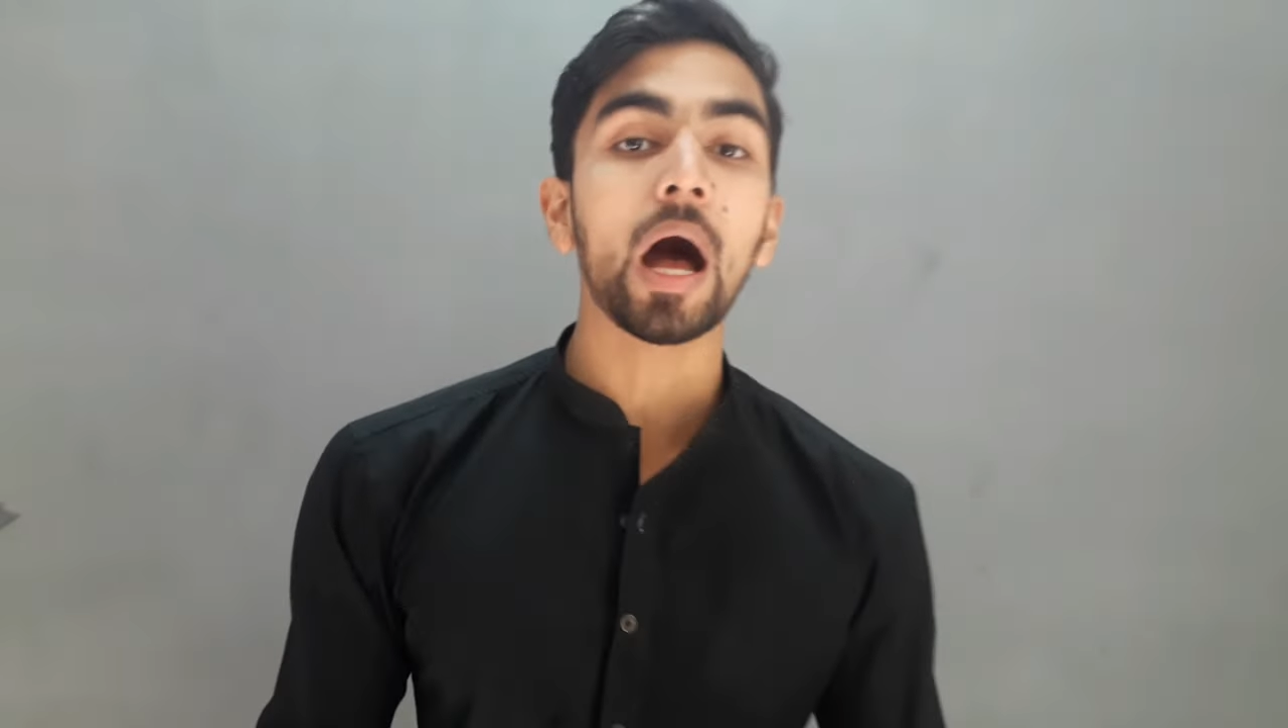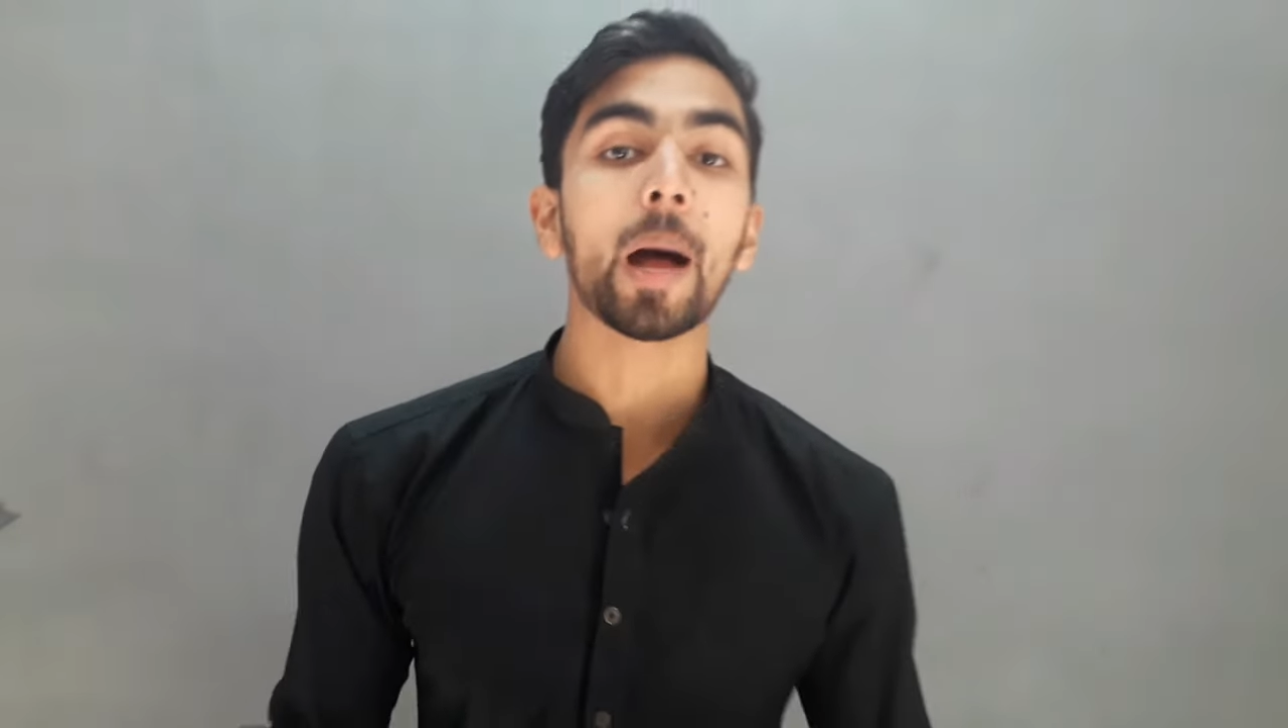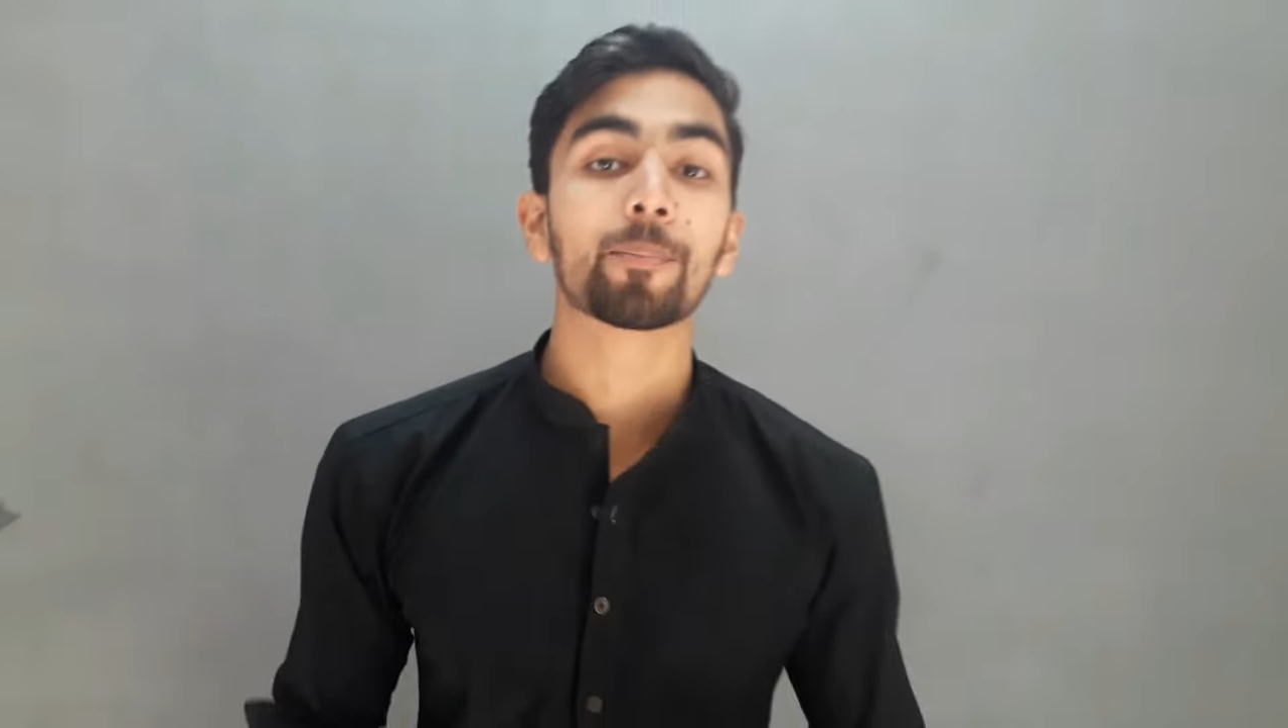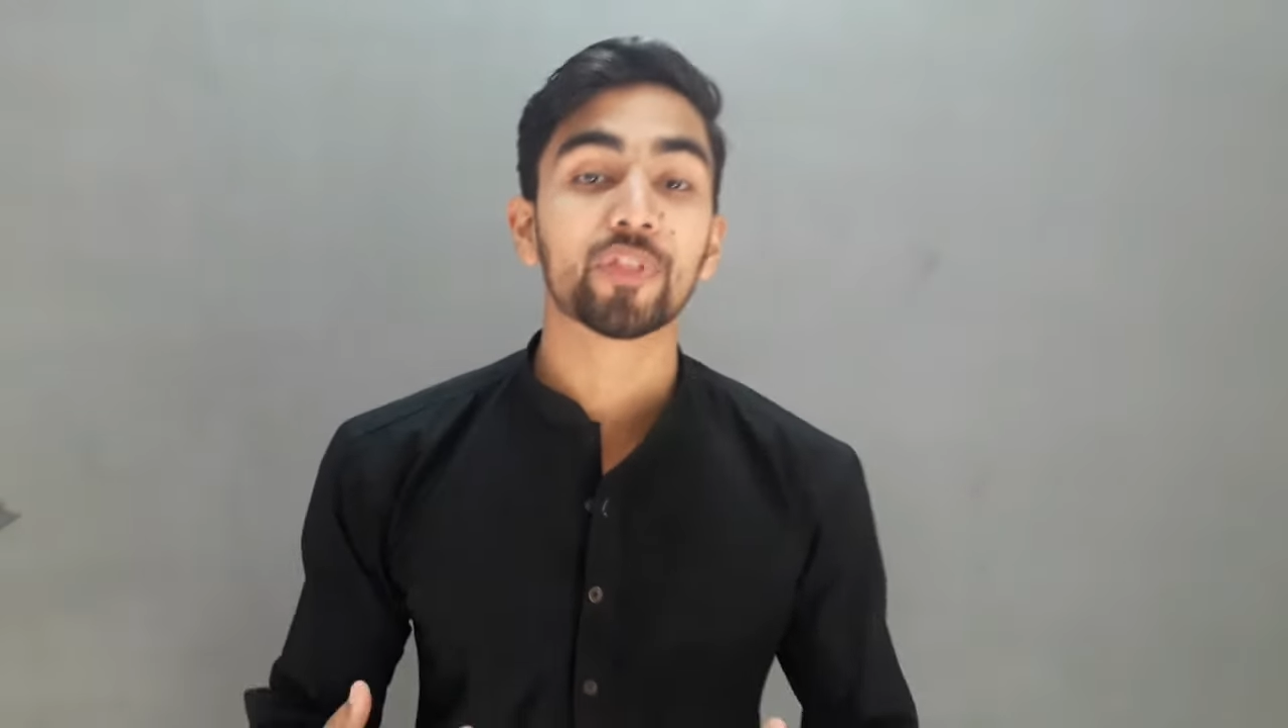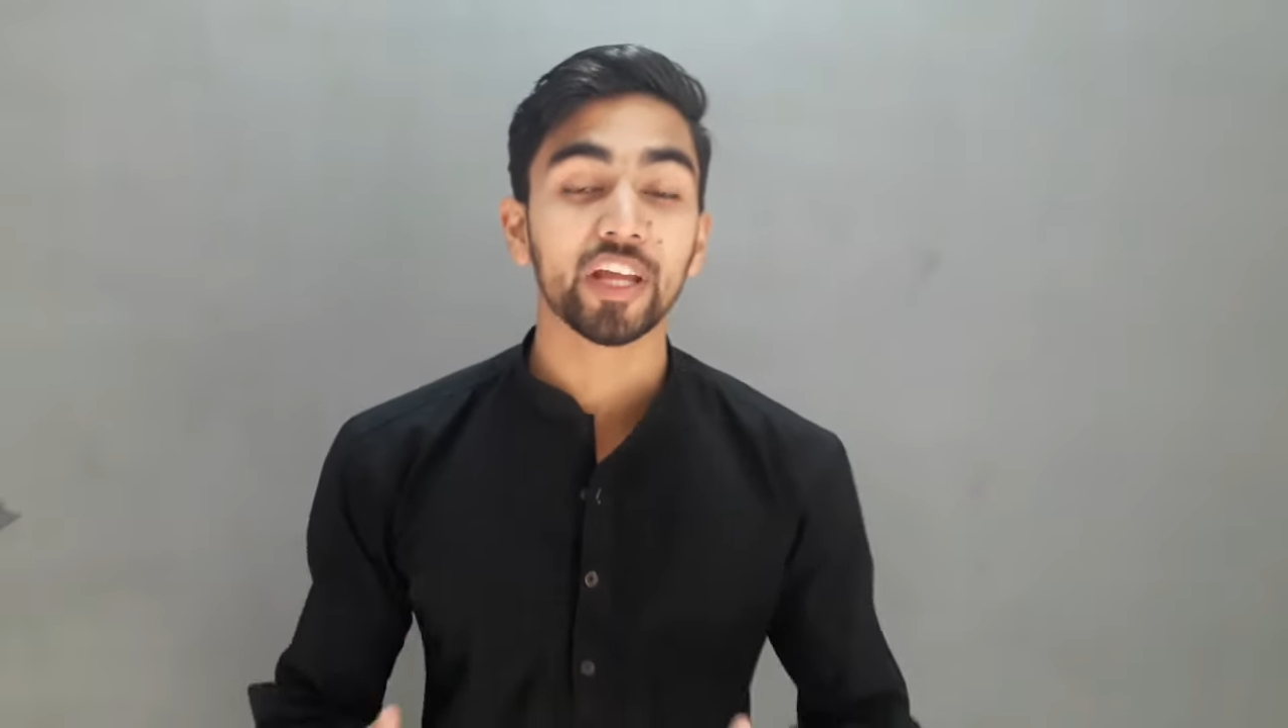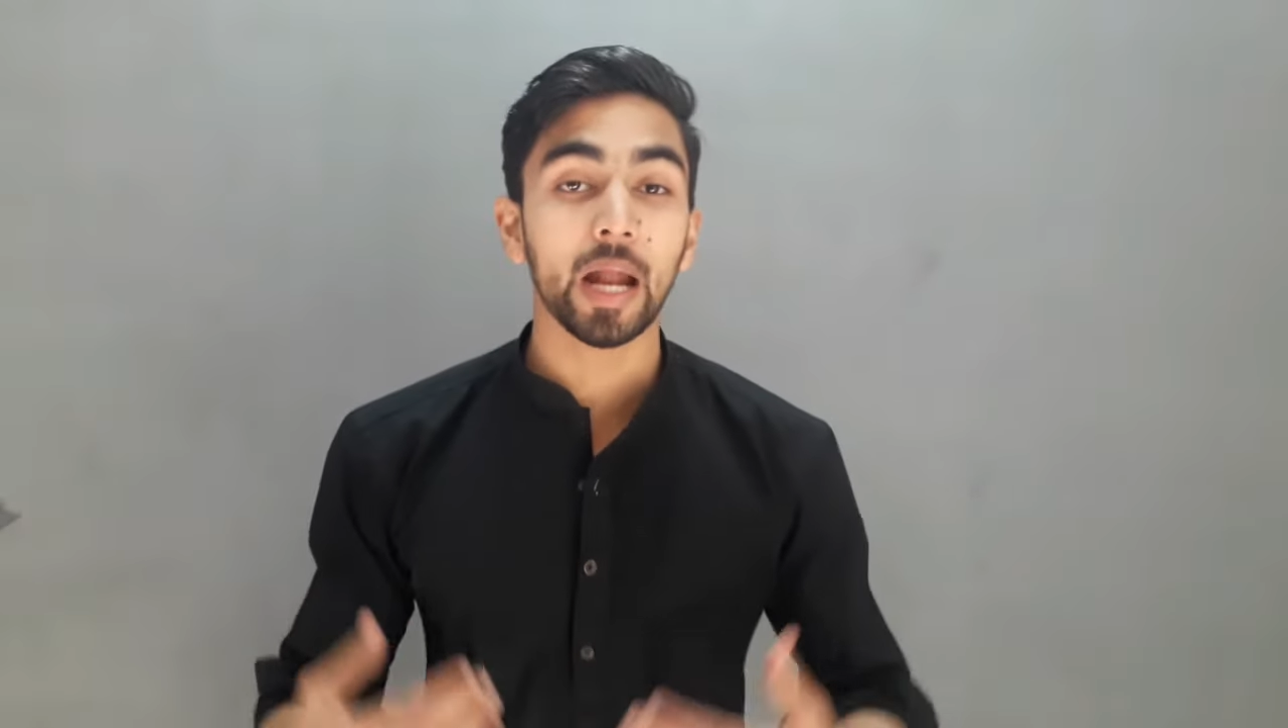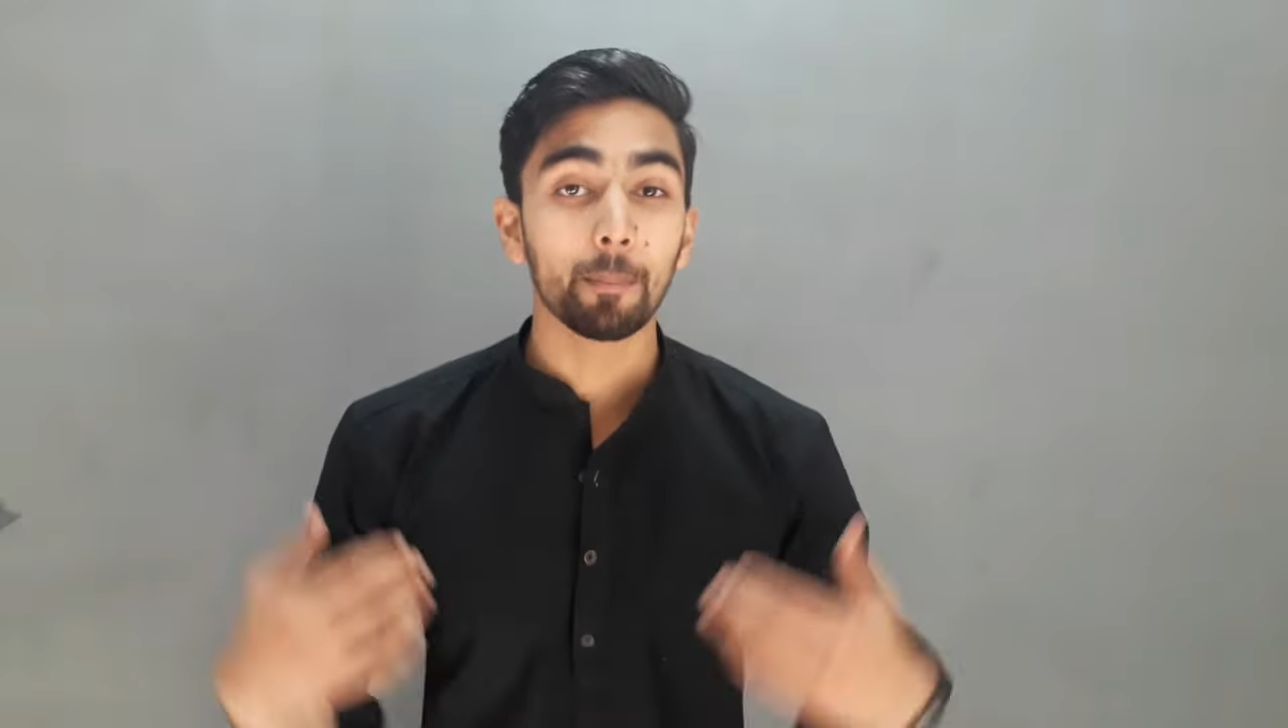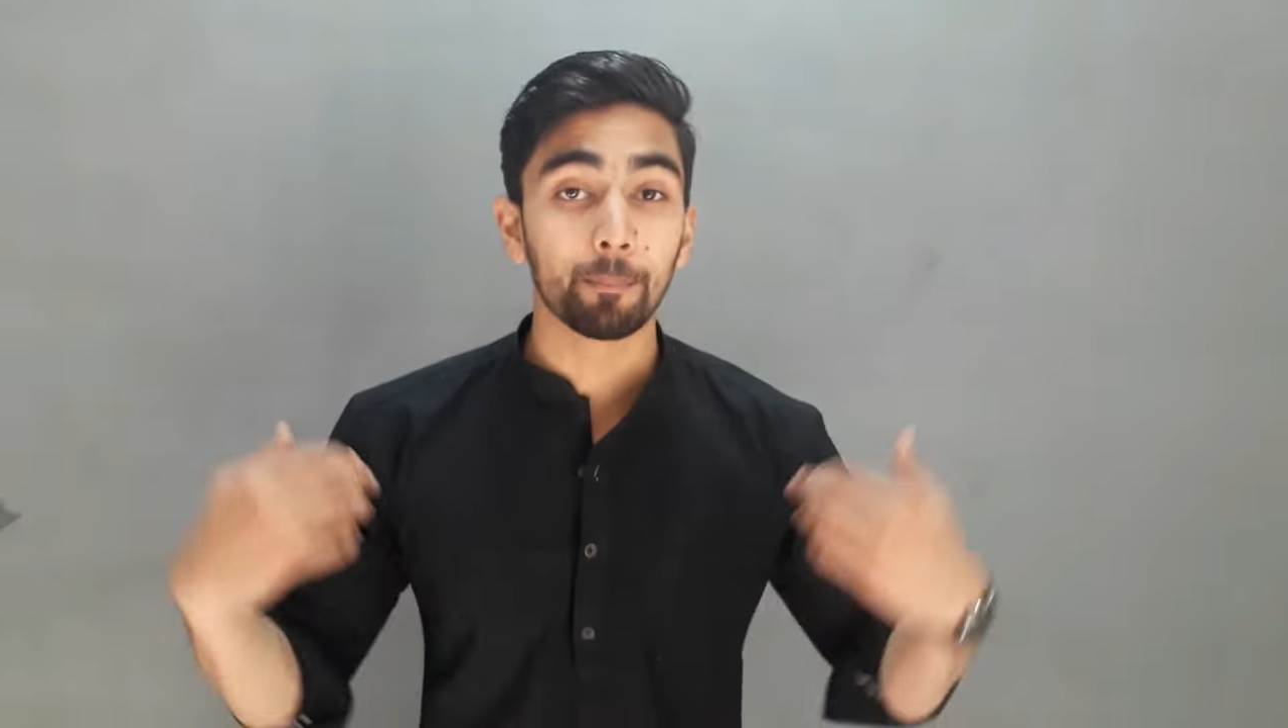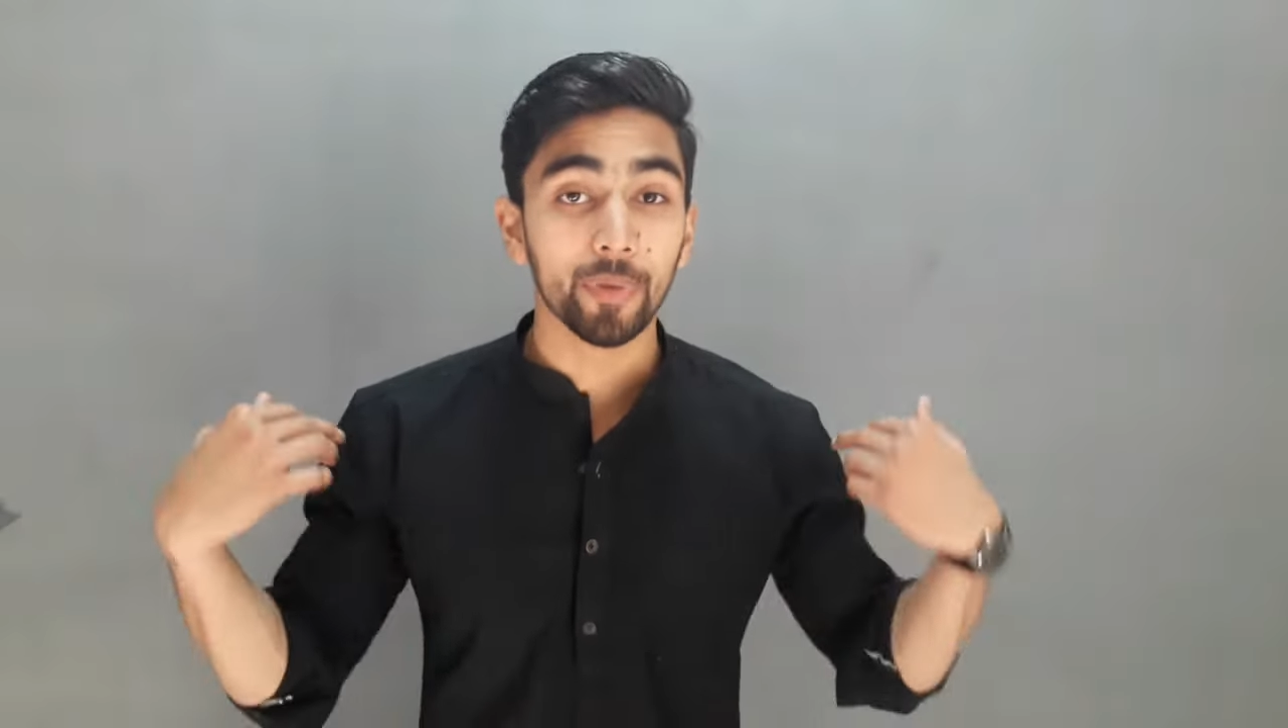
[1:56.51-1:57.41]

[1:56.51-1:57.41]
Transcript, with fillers: आप तीरा